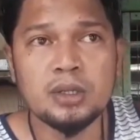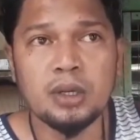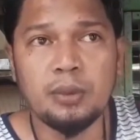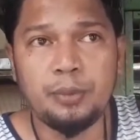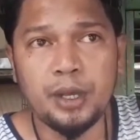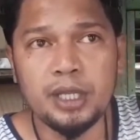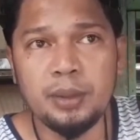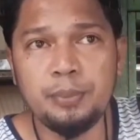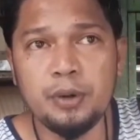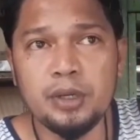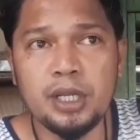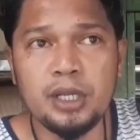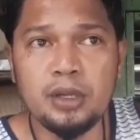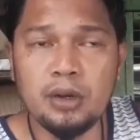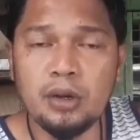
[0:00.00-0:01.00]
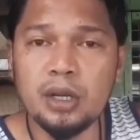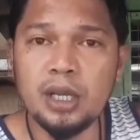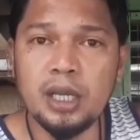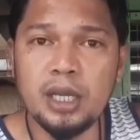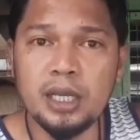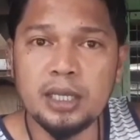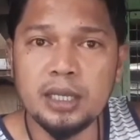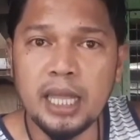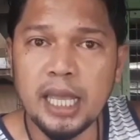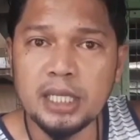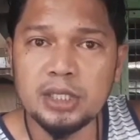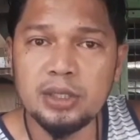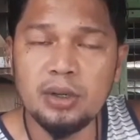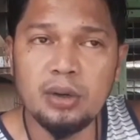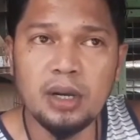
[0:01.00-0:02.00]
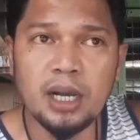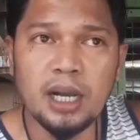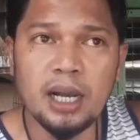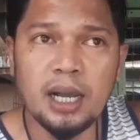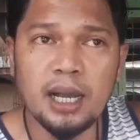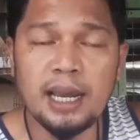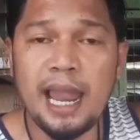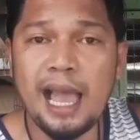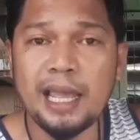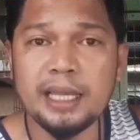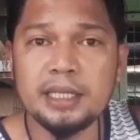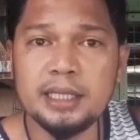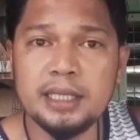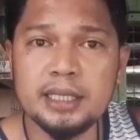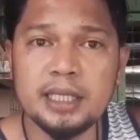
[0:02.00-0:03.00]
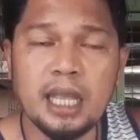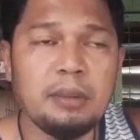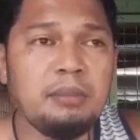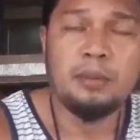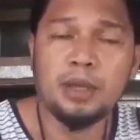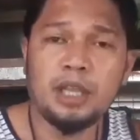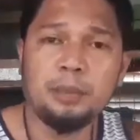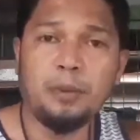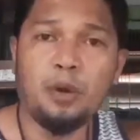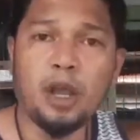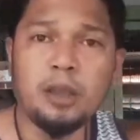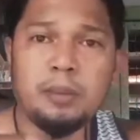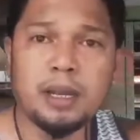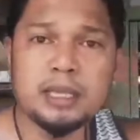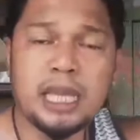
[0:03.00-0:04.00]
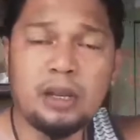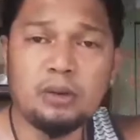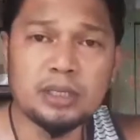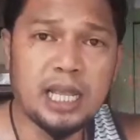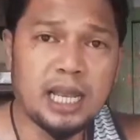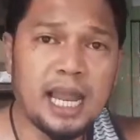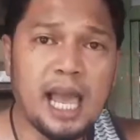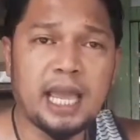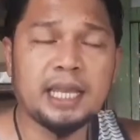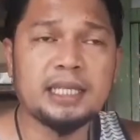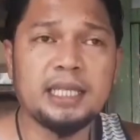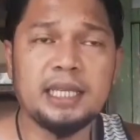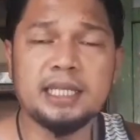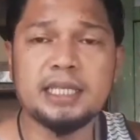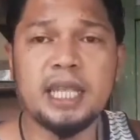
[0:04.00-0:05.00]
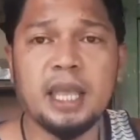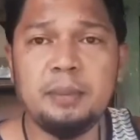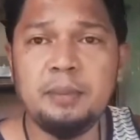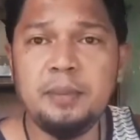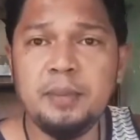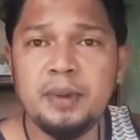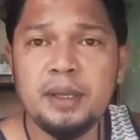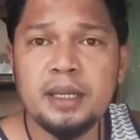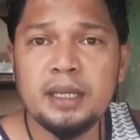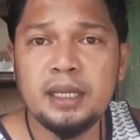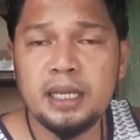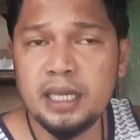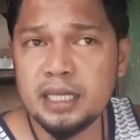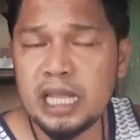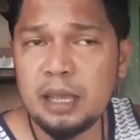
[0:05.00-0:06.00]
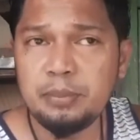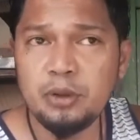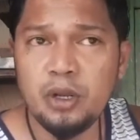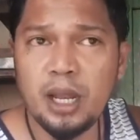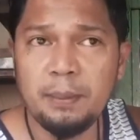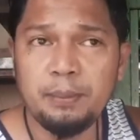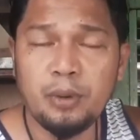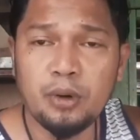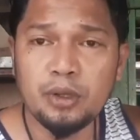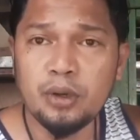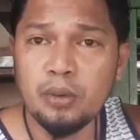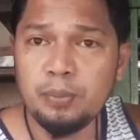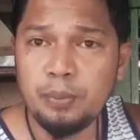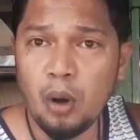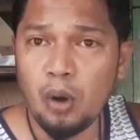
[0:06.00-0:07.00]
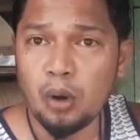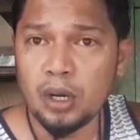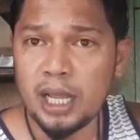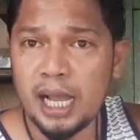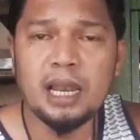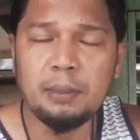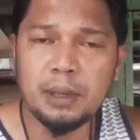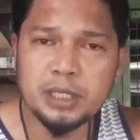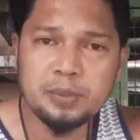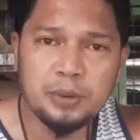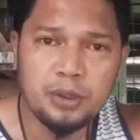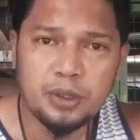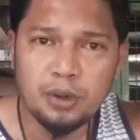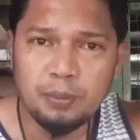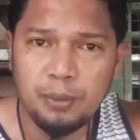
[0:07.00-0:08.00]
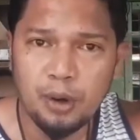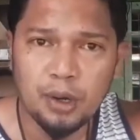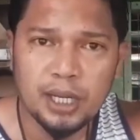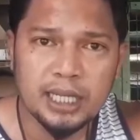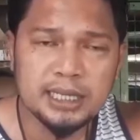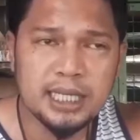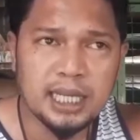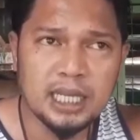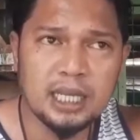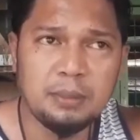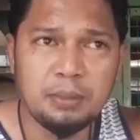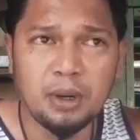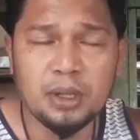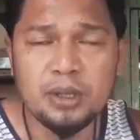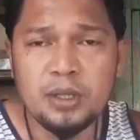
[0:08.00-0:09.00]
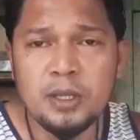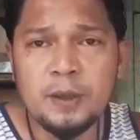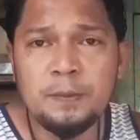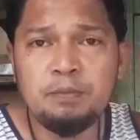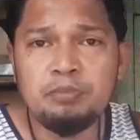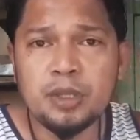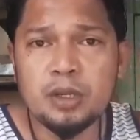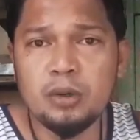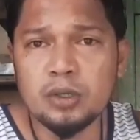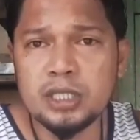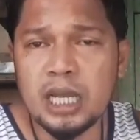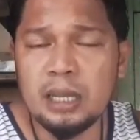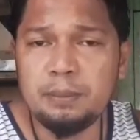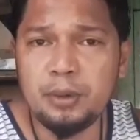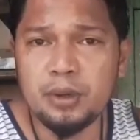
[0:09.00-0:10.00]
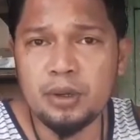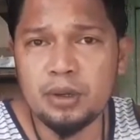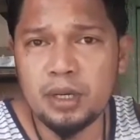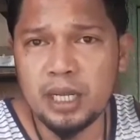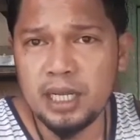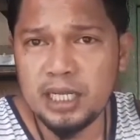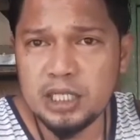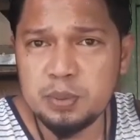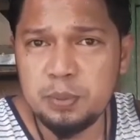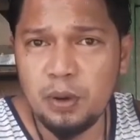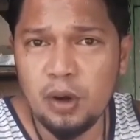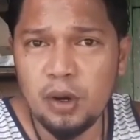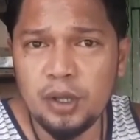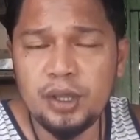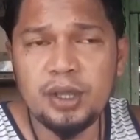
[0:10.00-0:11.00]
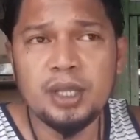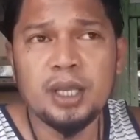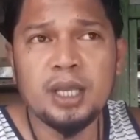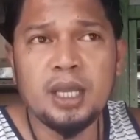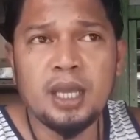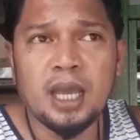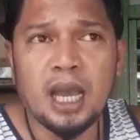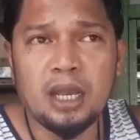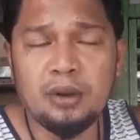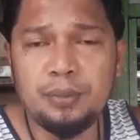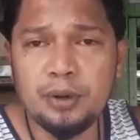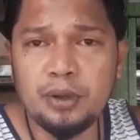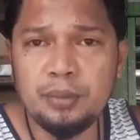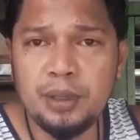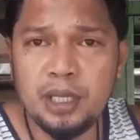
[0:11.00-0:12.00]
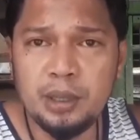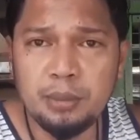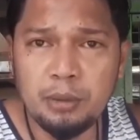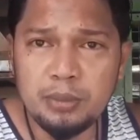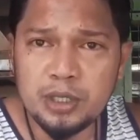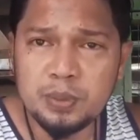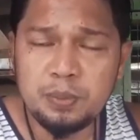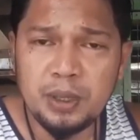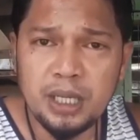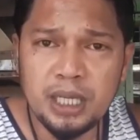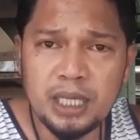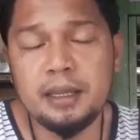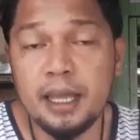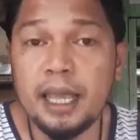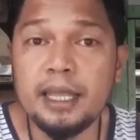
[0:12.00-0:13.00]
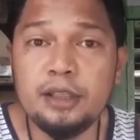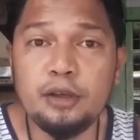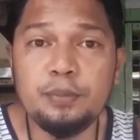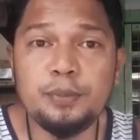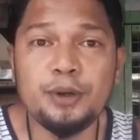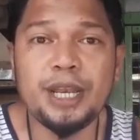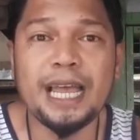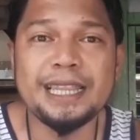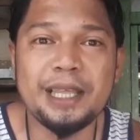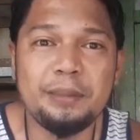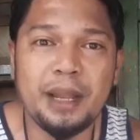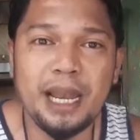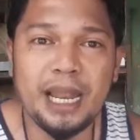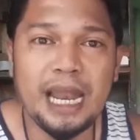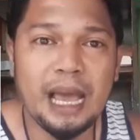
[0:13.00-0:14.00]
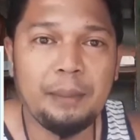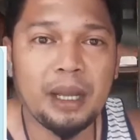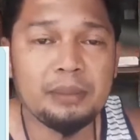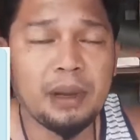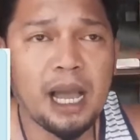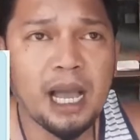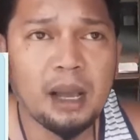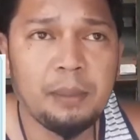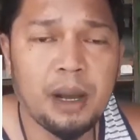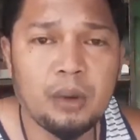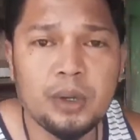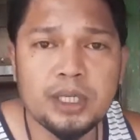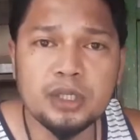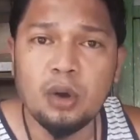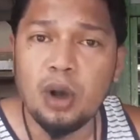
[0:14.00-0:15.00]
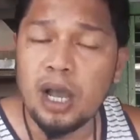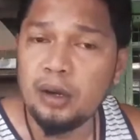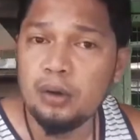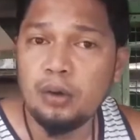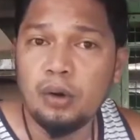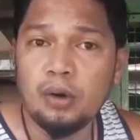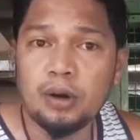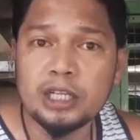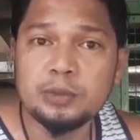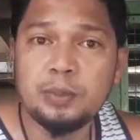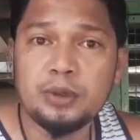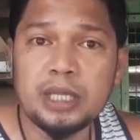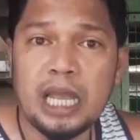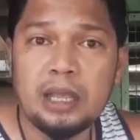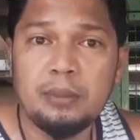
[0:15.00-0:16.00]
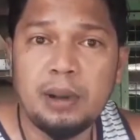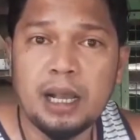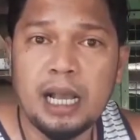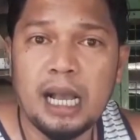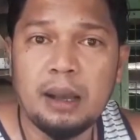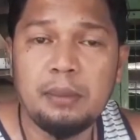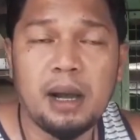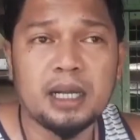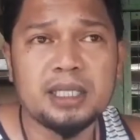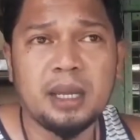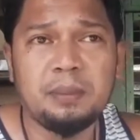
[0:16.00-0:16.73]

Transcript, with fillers: So, pwede po ninyong i-text yung uh, clocking system. Pwede po kayo magtanong sa clocking system. I-type nyo lang po yung forecast. Labas po yung forecast ng ibon. Kung saan po yung release point. Ano po yung minimum speed. And doon po natin malalaman mga kabagwis kung anong oras po tayo mag-aabang.